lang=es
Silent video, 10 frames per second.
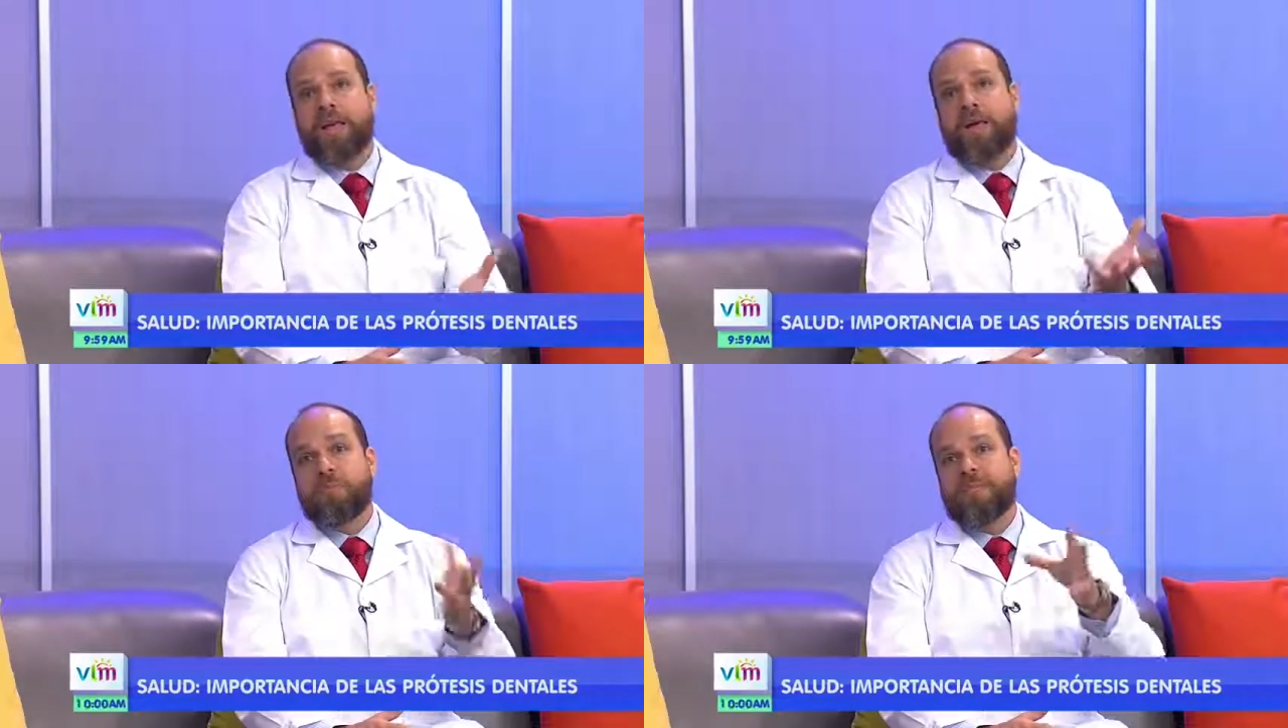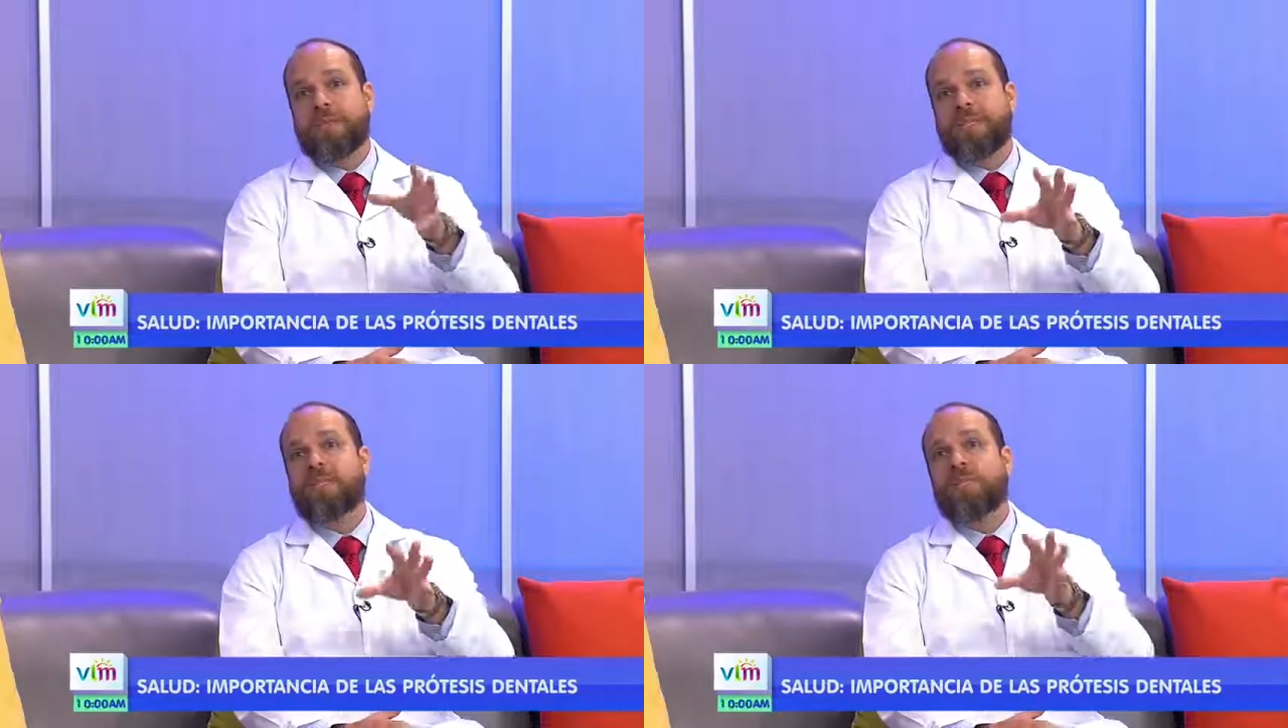que muchas
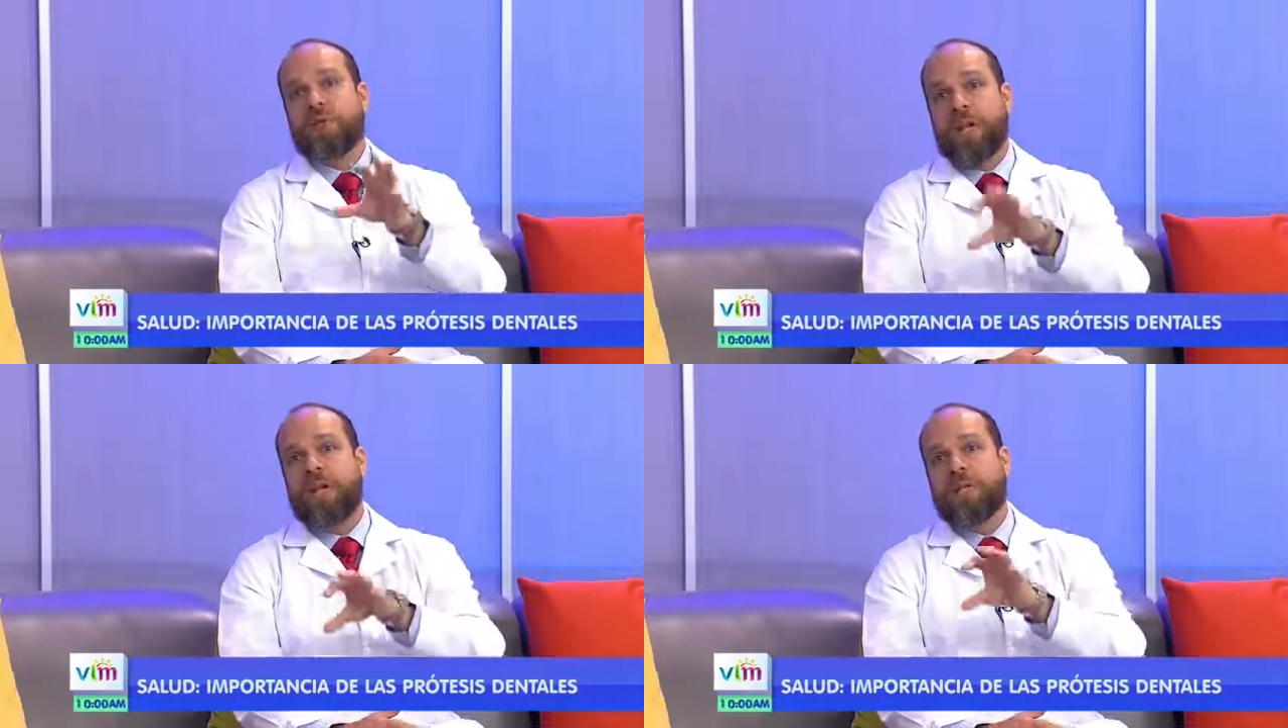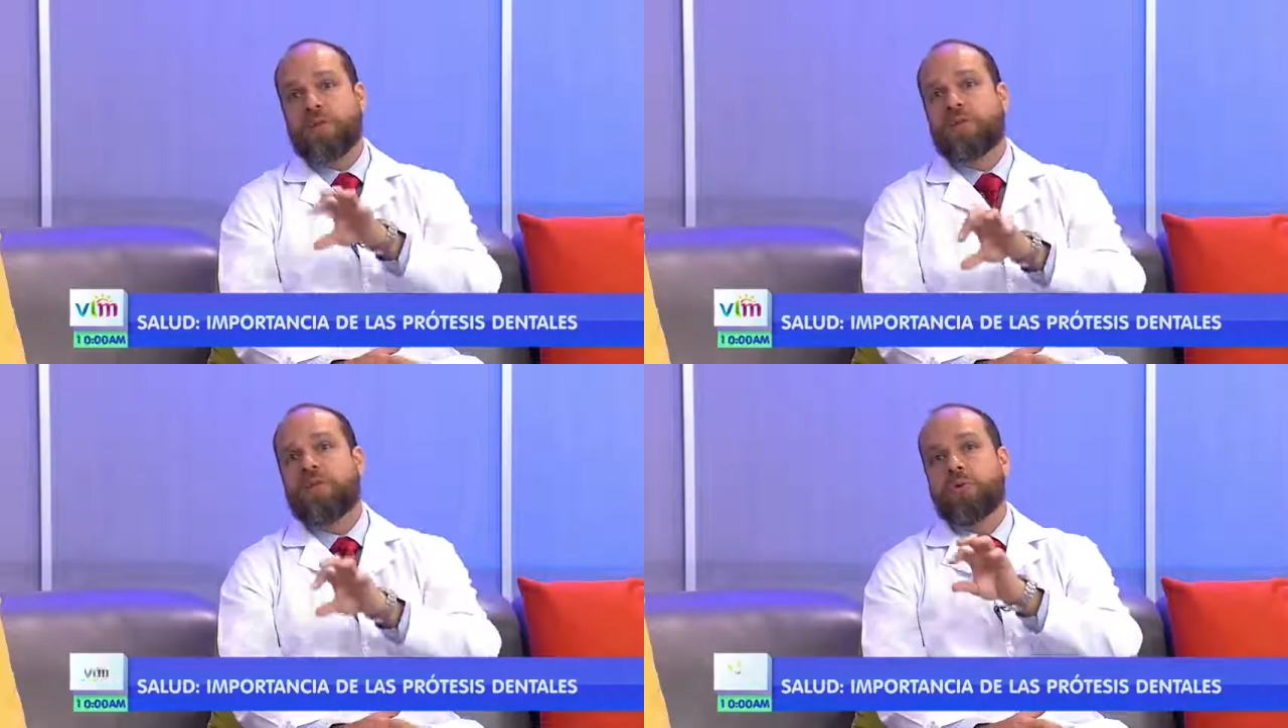veces sus orígenes
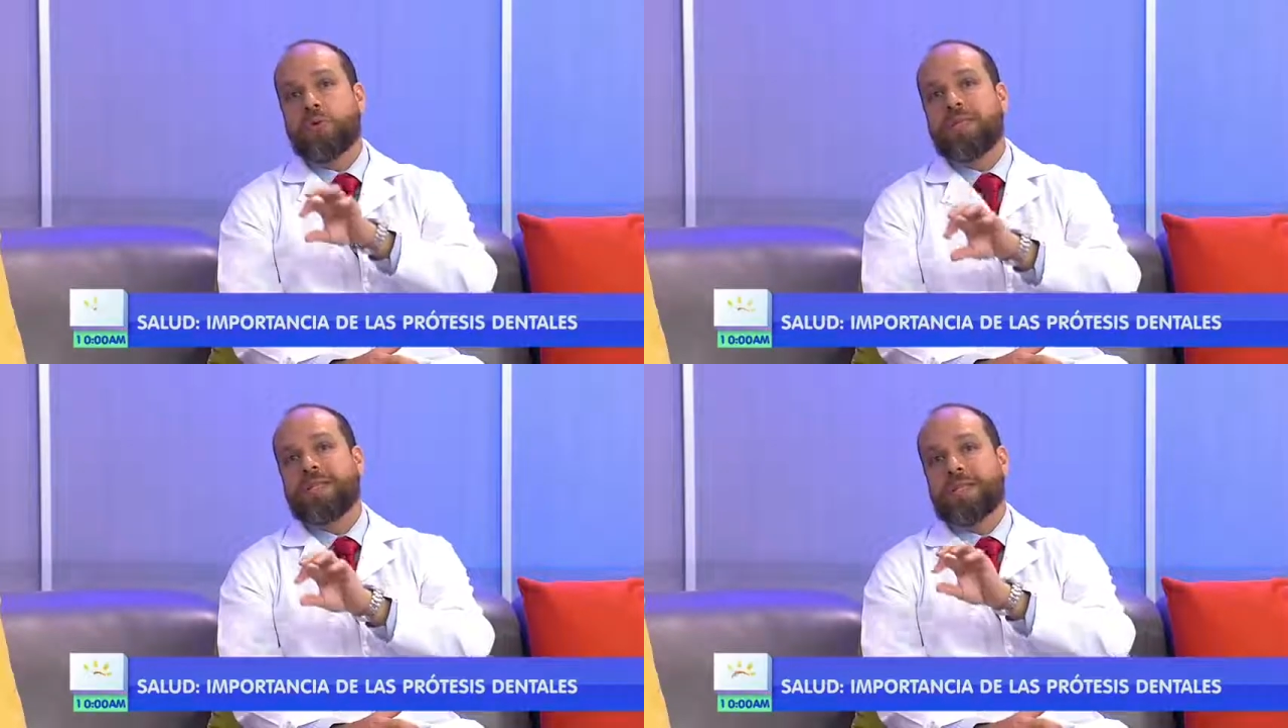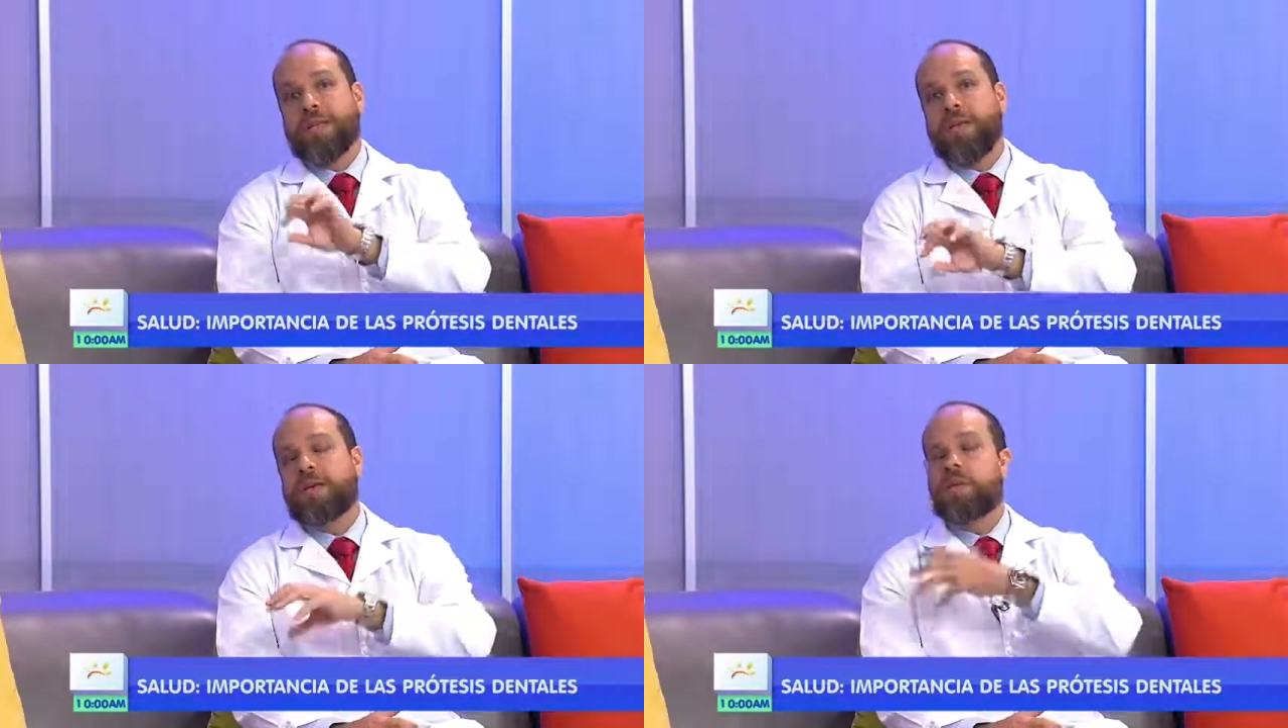son por un
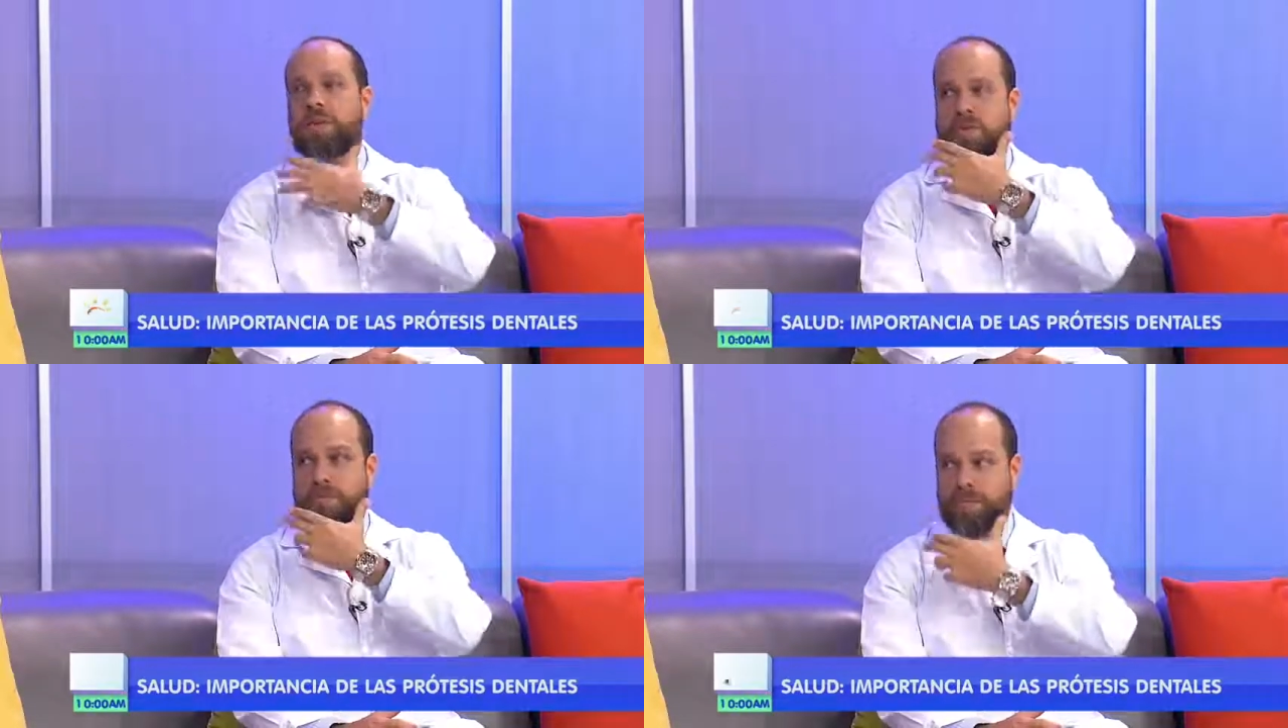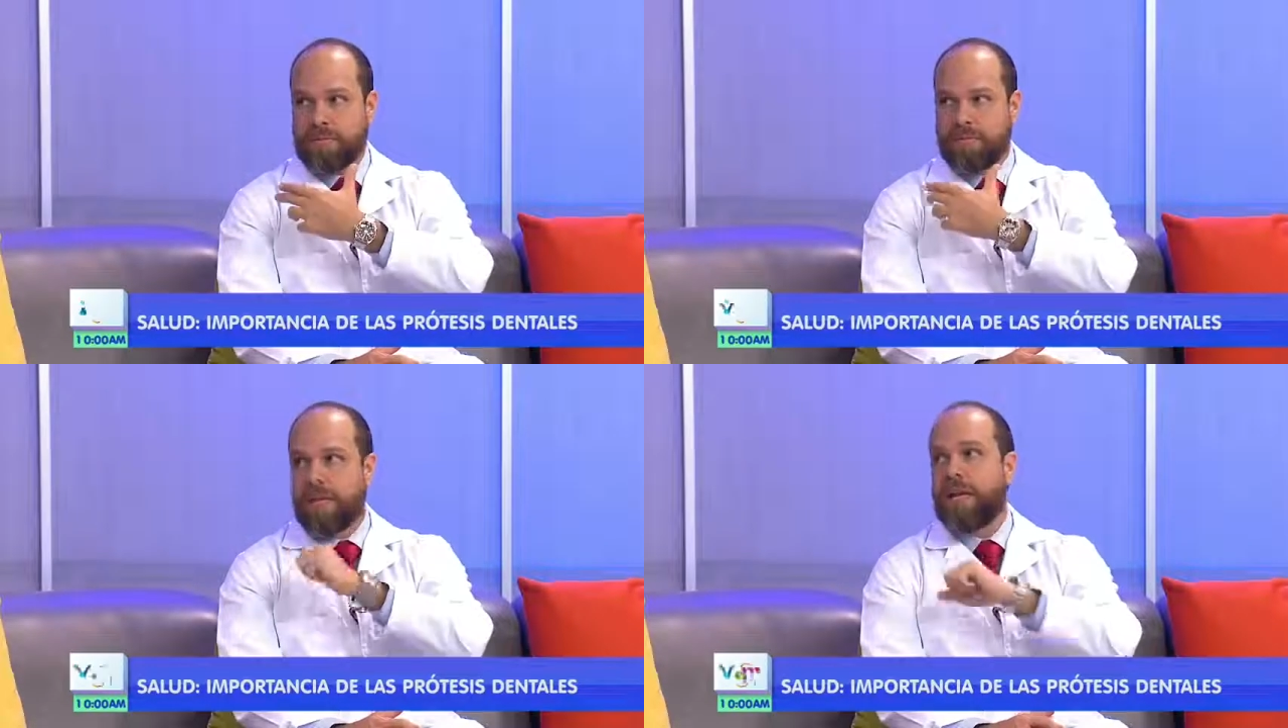desequilibrio
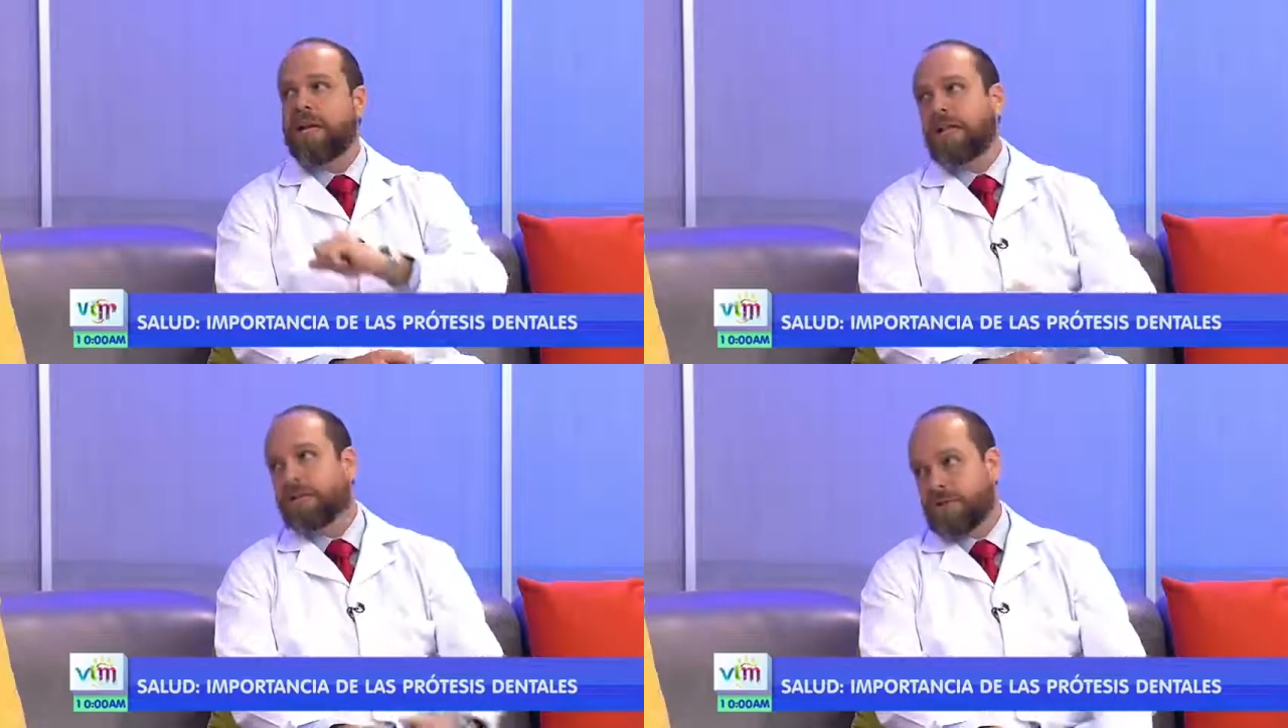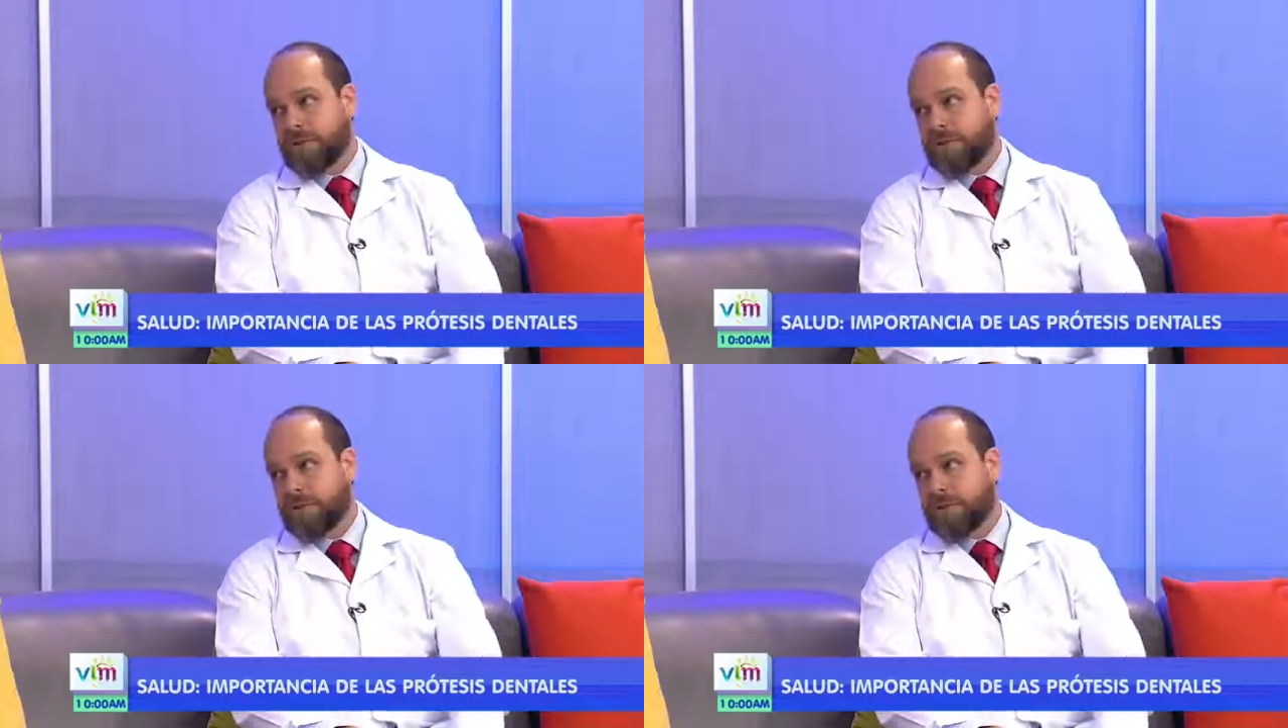en la